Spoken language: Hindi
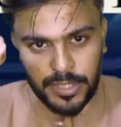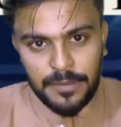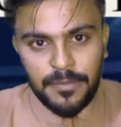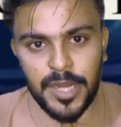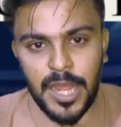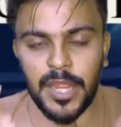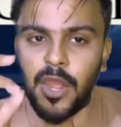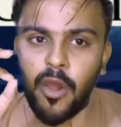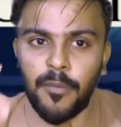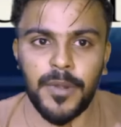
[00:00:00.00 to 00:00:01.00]
टीम इंडिया
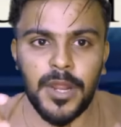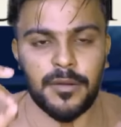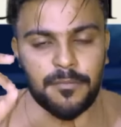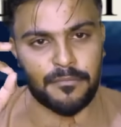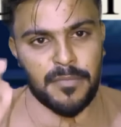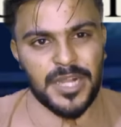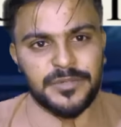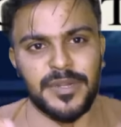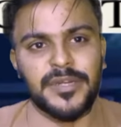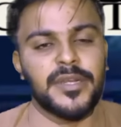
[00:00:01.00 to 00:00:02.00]
के ओपनर
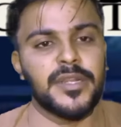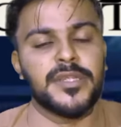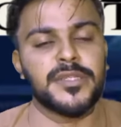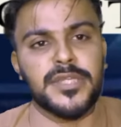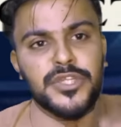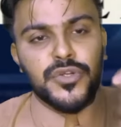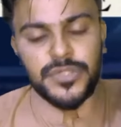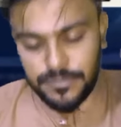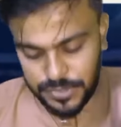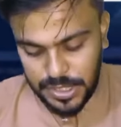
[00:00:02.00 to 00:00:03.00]
बैट्समैन संजो
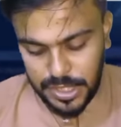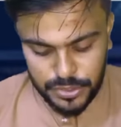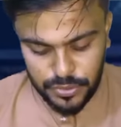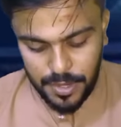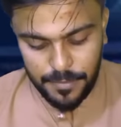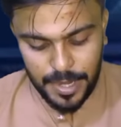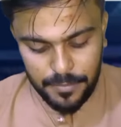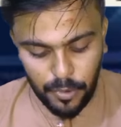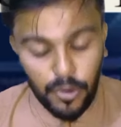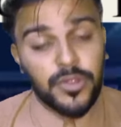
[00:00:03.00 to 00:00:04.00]
सैमसंग ने जो है भाई
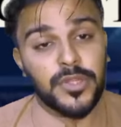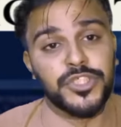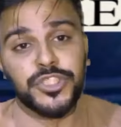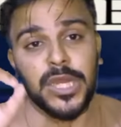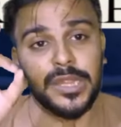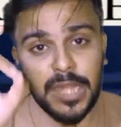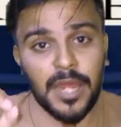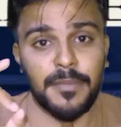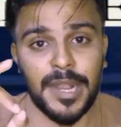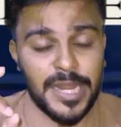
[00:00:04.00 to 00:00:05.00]
बहुत
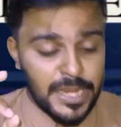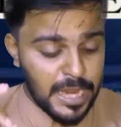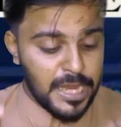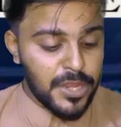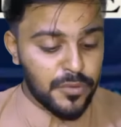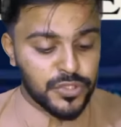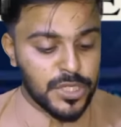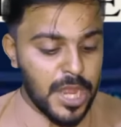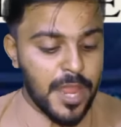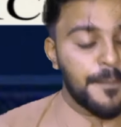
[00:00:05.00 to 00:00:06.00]
शानदार बैटिंग खेली
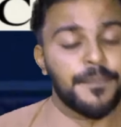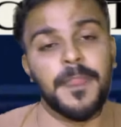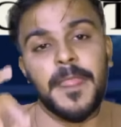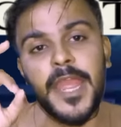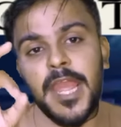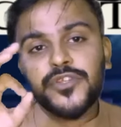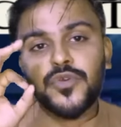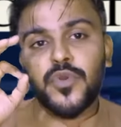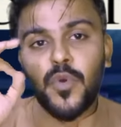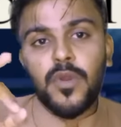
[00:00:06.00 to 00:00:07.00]
उसने
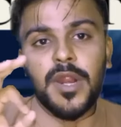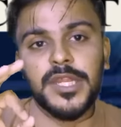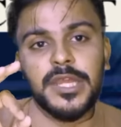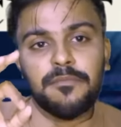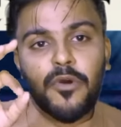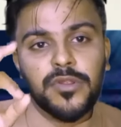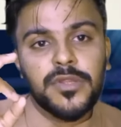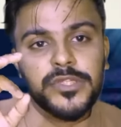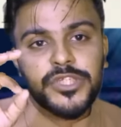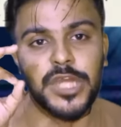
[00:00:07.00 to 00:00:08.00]
109 रन की
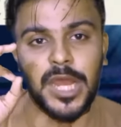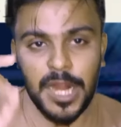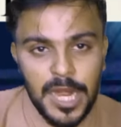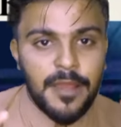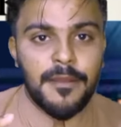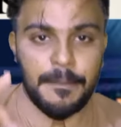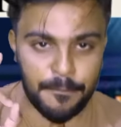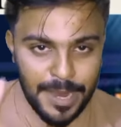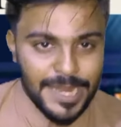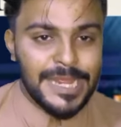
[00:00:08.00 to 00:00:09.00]
बहुत जहराना
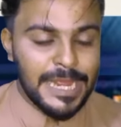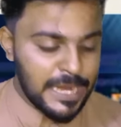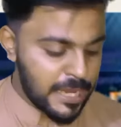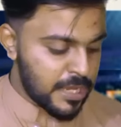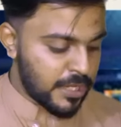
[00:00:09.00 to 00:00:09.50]
बैटिंग खेली